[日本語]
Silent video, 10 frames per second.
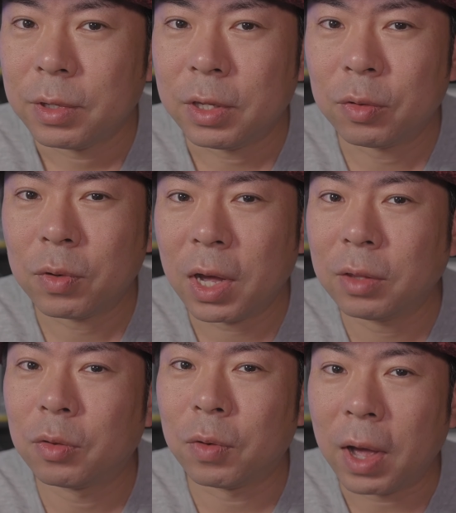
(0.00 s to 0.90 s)
イエスオー
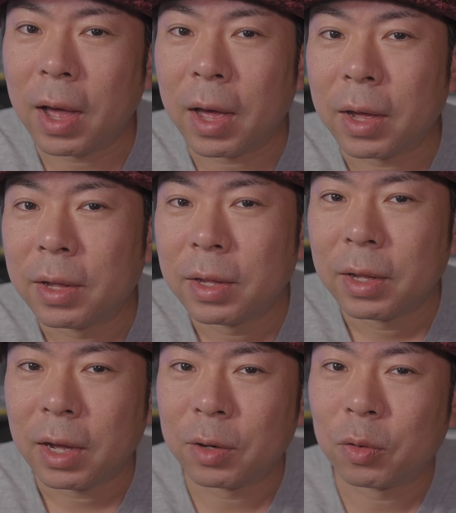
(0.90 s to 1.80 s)
感度が
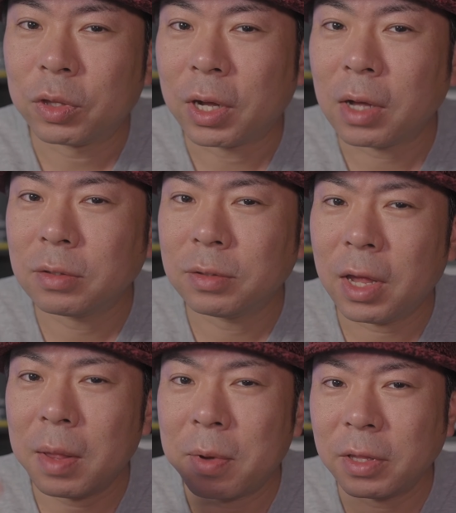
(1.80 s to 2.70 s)
あの高く
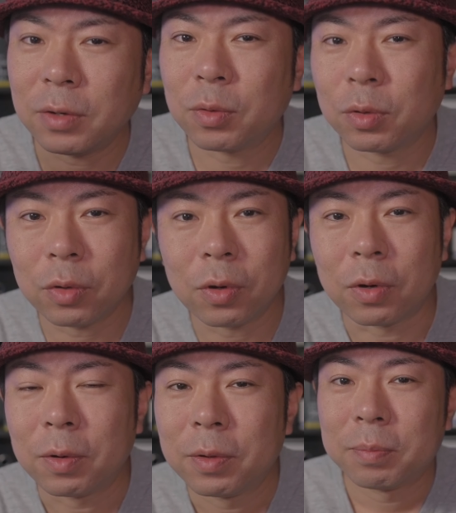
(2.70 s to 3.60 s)
なればなるほ
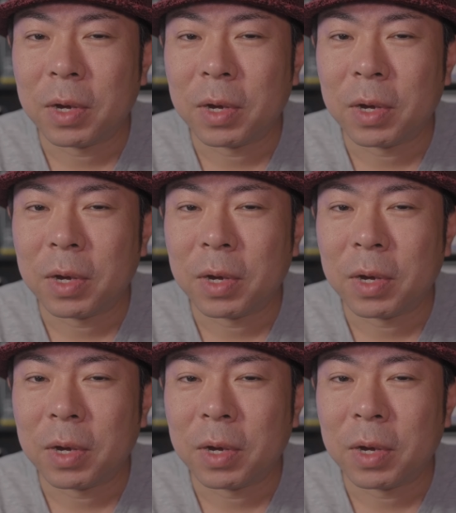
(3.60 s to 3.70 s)
ど、